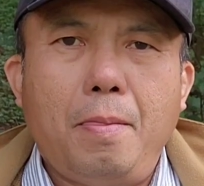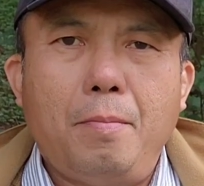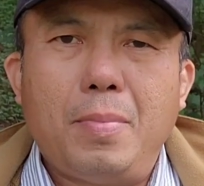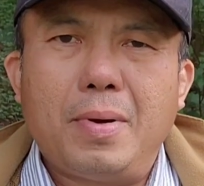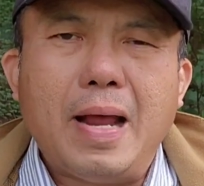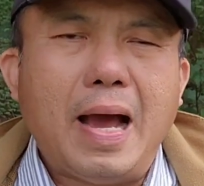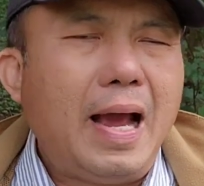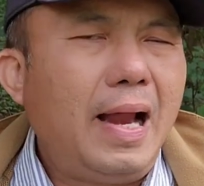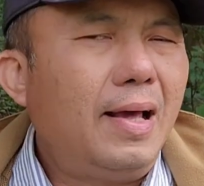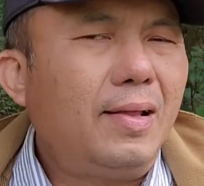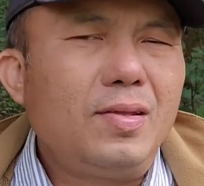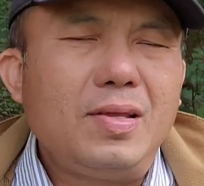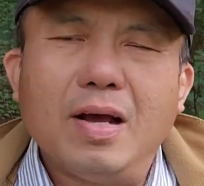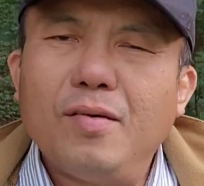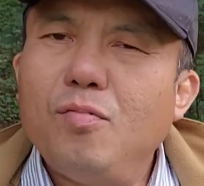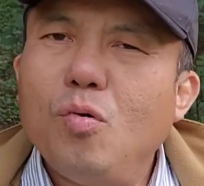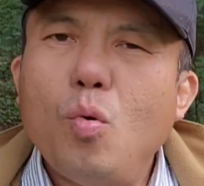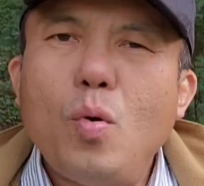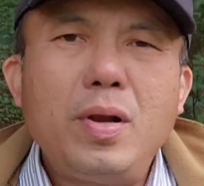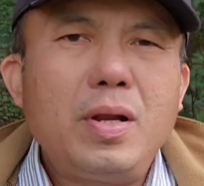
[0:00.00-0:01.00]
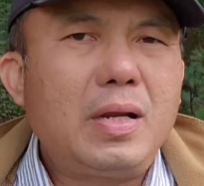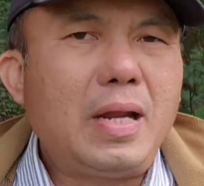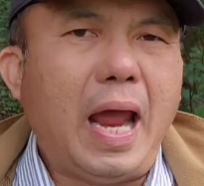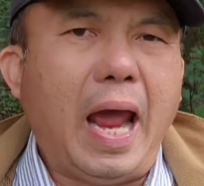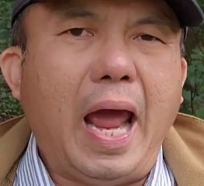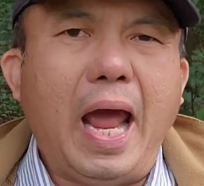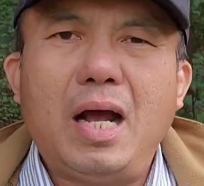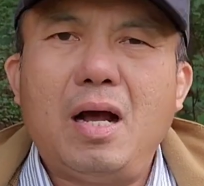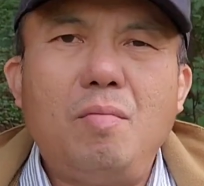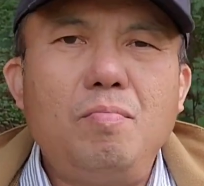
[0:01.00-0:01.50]
mà đây là những phụ huynh
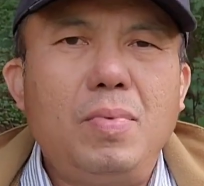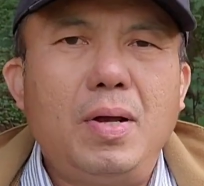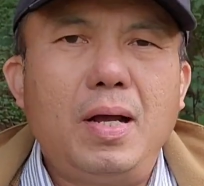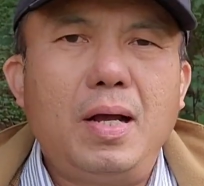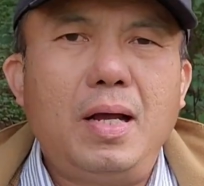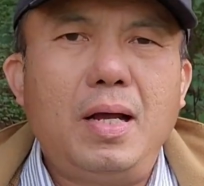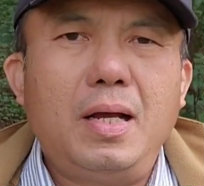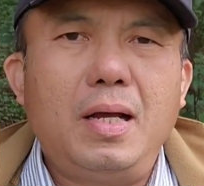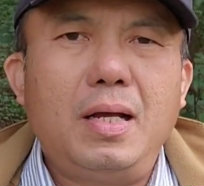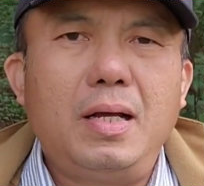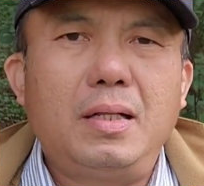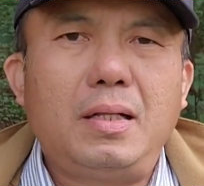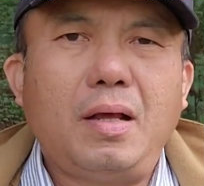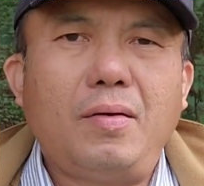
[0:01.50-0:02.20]
trẻ không à